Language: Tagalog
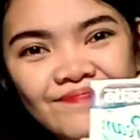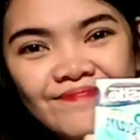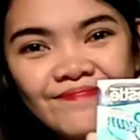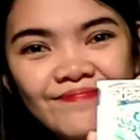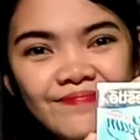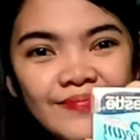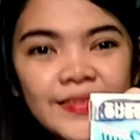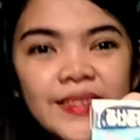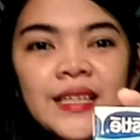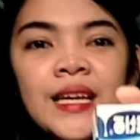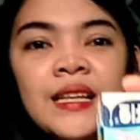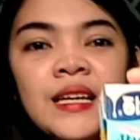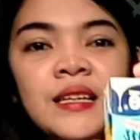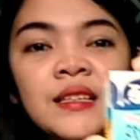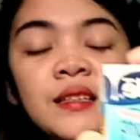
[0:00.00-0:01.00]
Hmm,
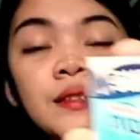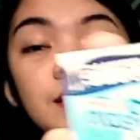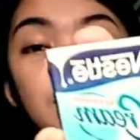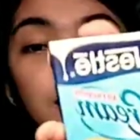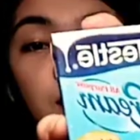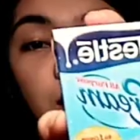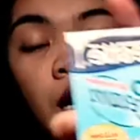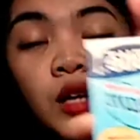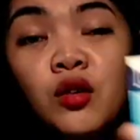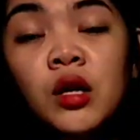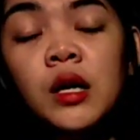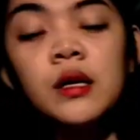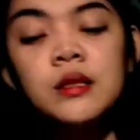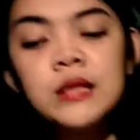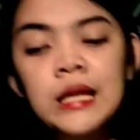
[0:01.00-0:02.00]
yan na. Ah. Ito
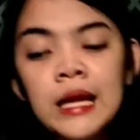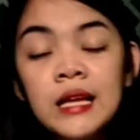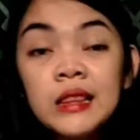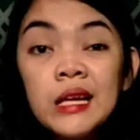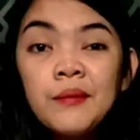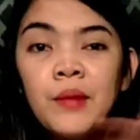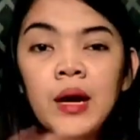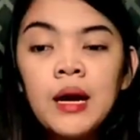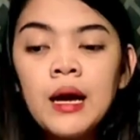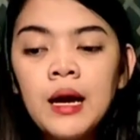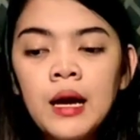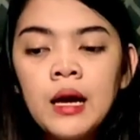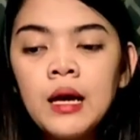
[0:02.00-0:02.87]
lang, sa lahat ng mga